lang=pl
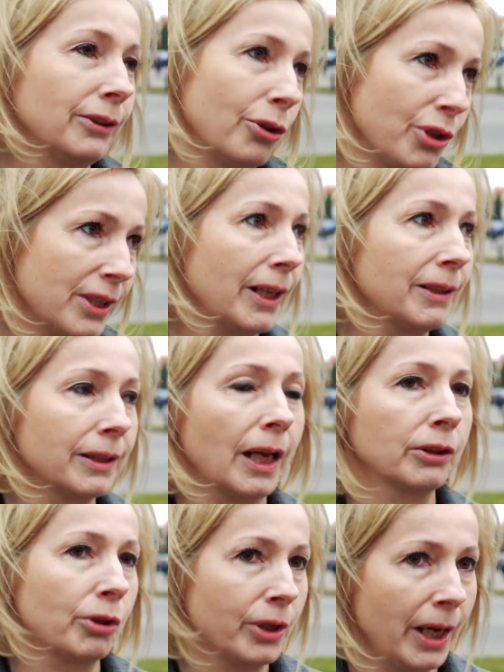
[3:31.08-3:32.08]
No niestety
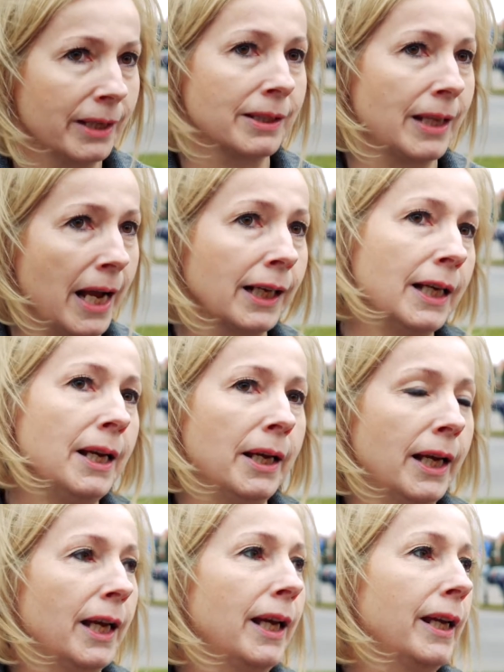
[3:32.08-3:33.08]
tak to jest, tak?
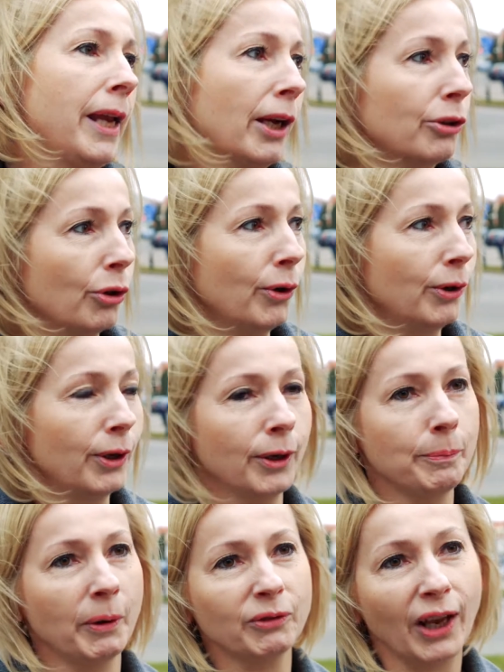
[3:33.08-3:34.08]
E, jak to
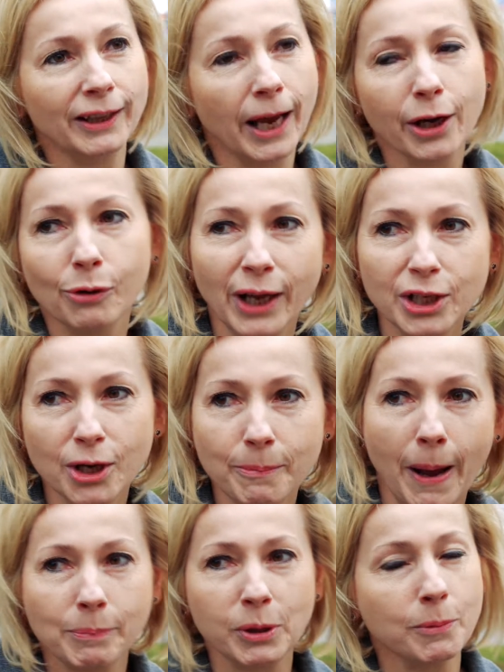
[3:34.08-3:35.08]
powiadają nasze
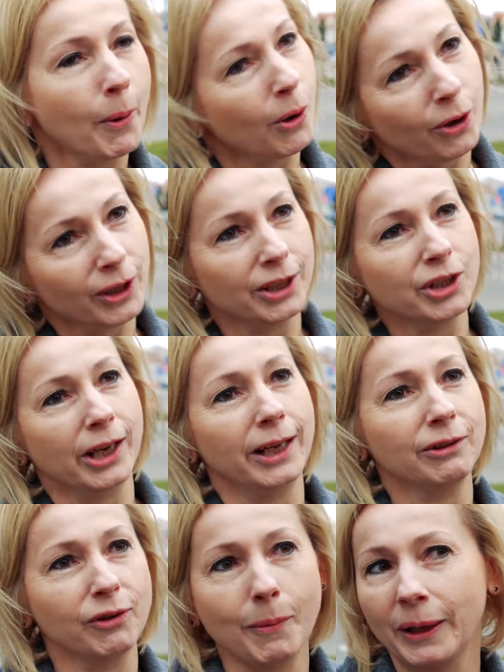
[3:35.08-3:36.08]
babki, pokorne
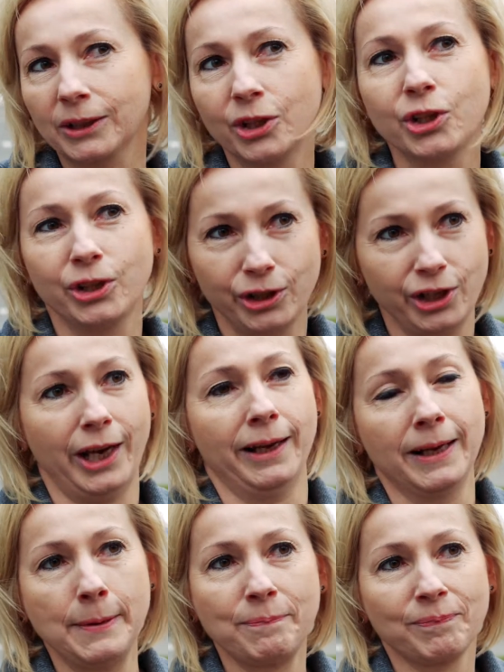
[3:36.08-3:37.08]
ciele, dwie matki
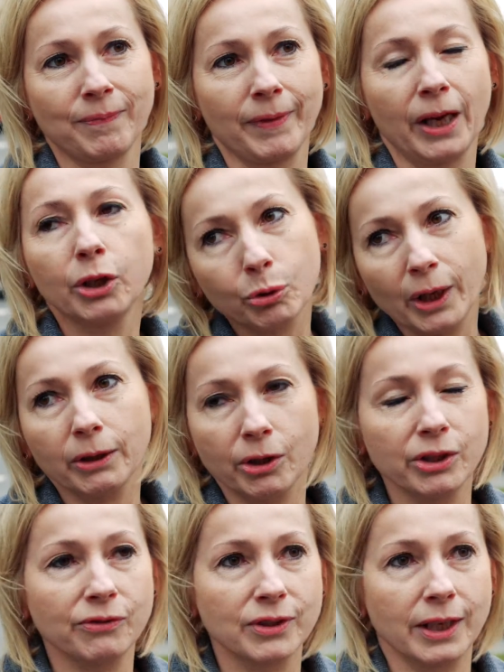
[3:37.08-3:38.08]
się. I tutaj
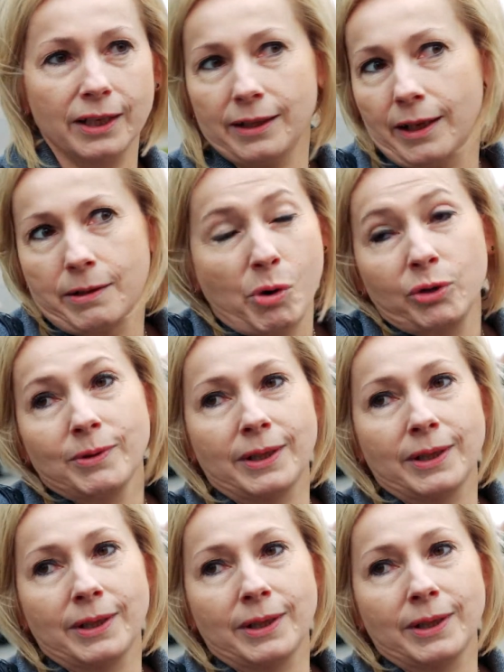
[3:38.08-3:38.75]
to jest wskazane, moim